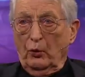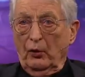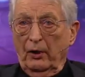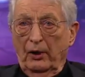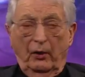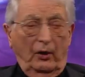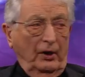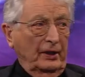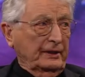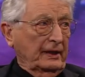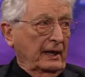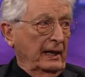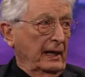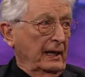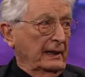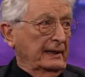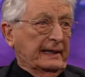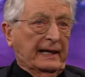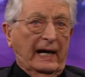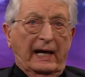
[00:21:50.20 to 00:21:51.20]
junge Leute,
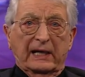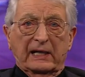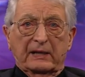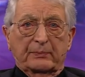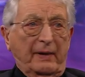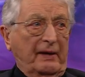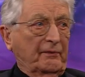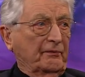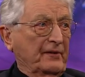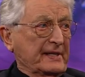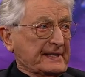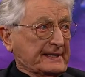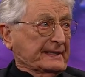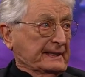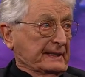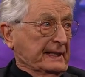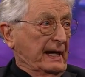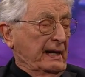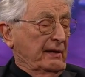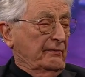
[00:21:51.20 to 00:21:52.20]
die gar nicht mehr
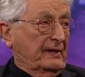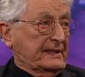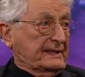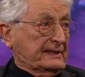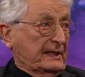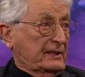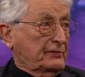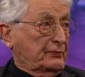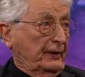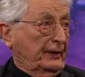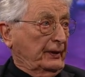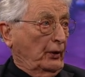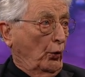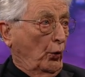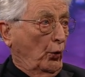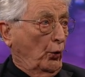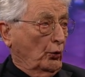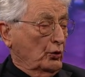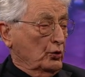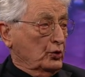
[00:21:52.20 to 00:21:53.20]
wissen, was das für eine
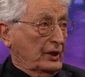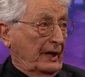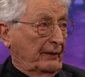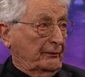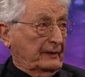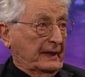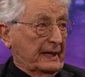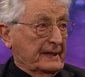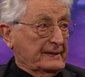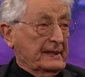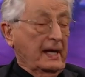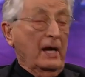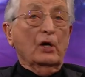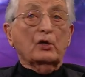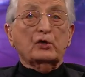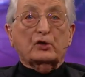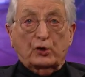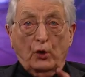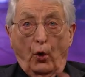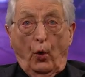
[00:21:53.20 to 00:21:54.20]
Errungenschaft ist. Aber Sie
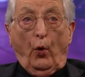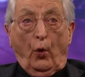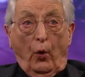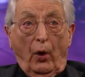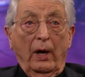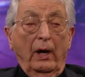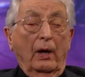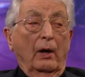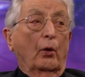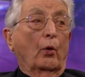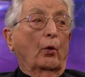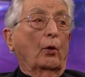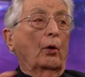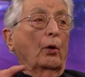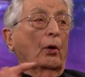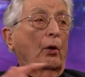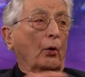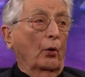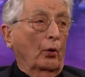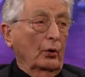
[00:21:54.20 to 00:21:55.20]
müssen so. das Argument
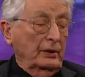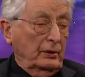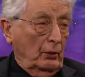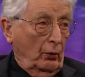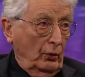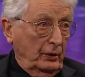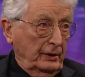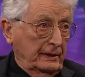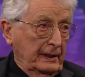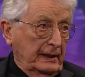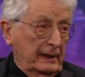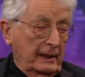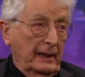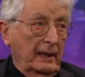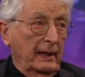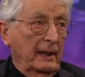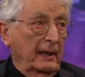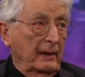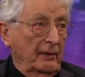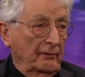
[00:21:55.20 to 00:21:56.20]
aufnehmen. Und, und die,
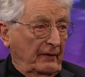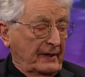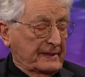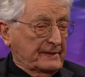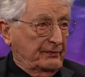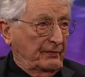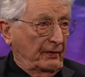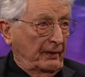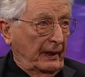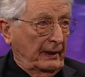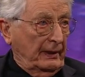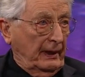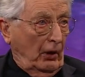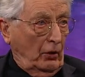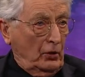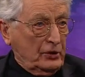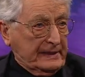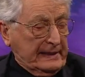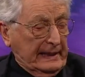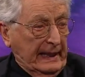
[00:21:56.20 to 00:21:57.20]
was Menschen, die
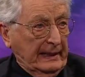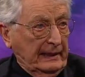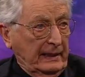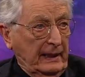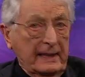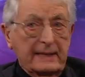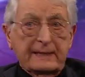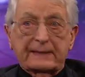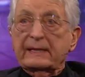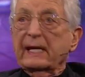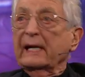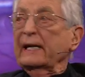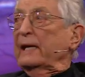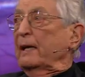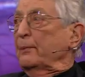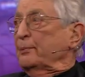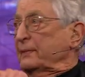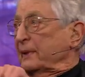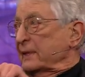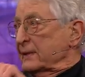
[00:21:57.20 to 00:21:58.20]
Ausländer ist,
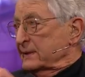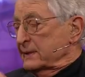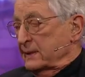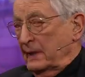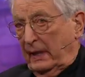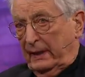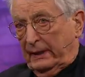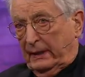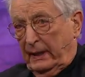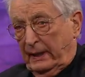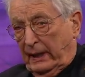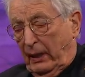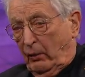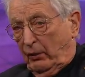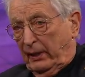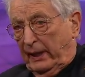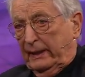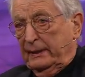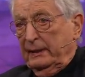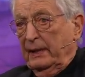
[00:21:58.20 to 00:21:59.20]
gibt es, Herr
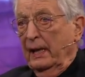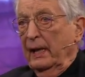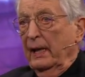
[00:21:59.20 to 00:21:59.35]
Gauland,